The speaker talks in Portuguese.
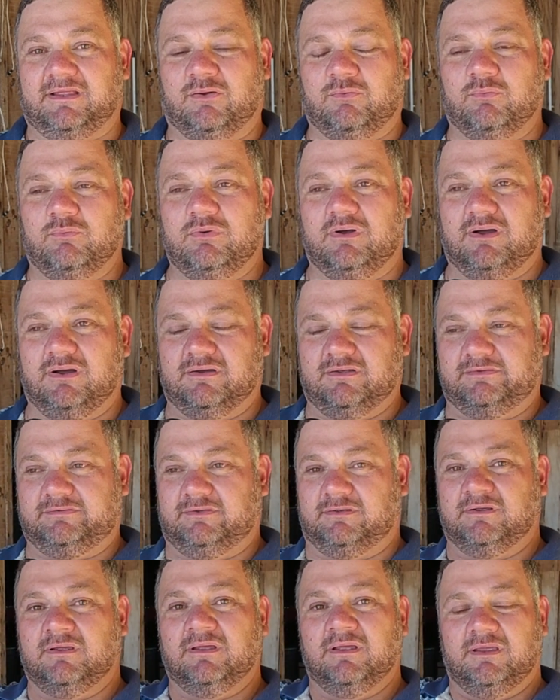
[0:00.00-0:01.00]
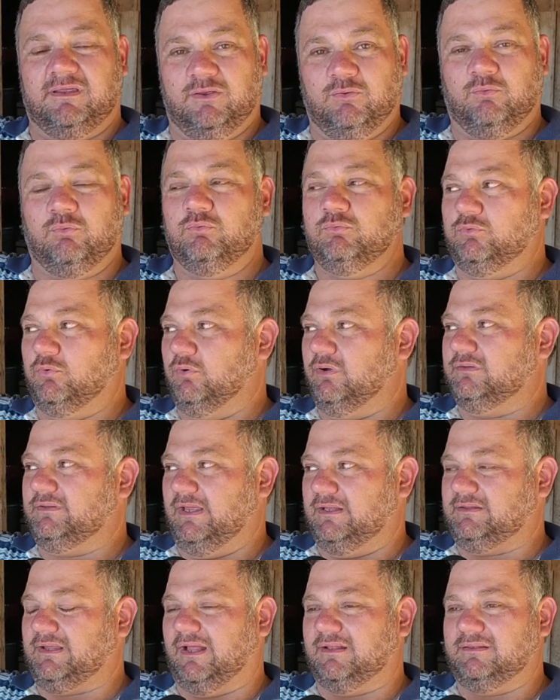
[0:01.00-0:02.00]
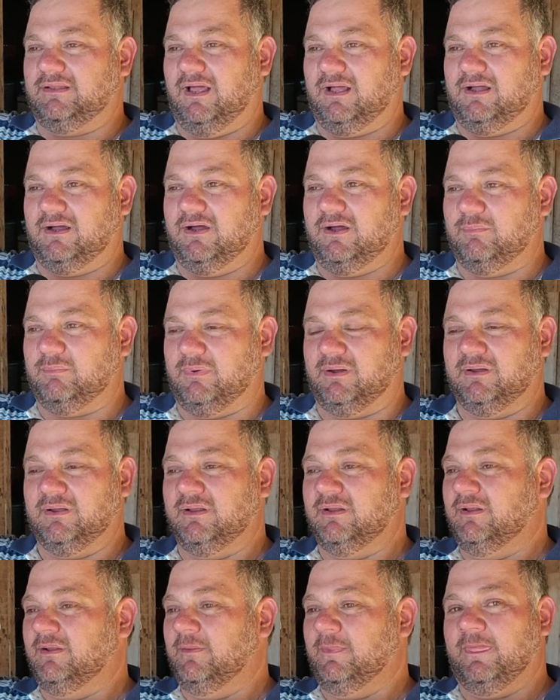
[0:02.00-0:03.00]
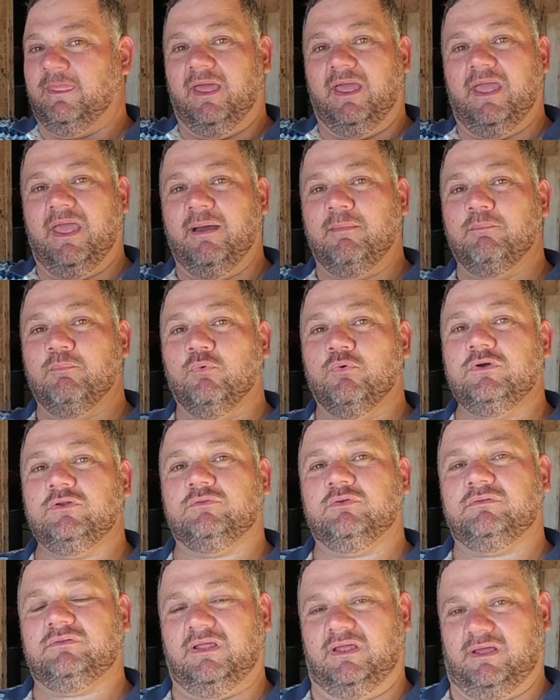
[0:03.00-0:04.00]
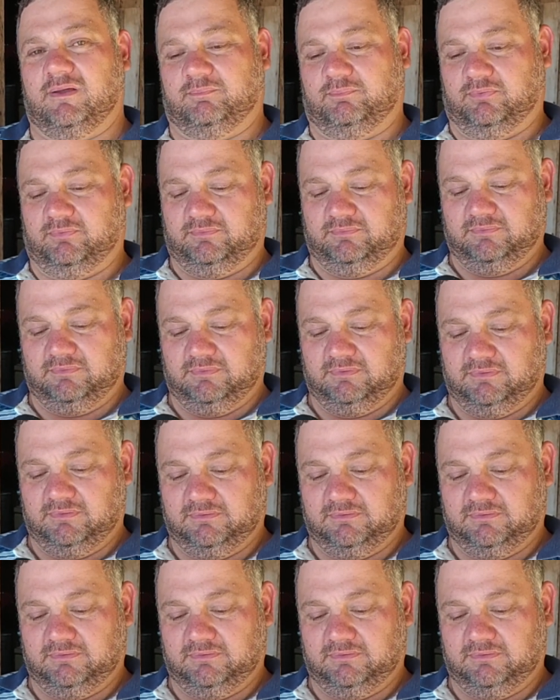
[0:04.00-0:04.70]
quem está com câncer e com dor deitado na cama é muito tempo.